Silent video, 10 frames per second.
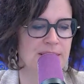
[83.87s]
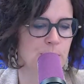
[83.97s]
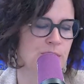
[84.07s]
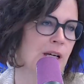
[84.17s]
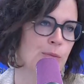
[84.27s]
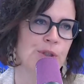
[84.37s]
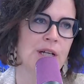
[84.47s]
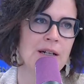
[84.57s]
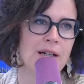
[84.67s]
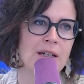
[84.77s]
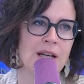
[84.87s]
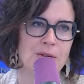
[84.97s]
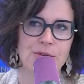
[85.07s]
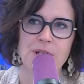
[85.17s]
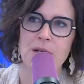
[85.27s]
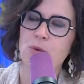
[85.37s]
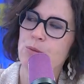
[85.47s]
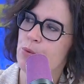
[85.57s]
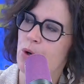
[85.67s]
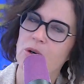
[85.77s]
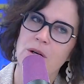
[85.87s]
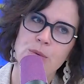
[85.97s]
c'est aussi un modèle finalement pour,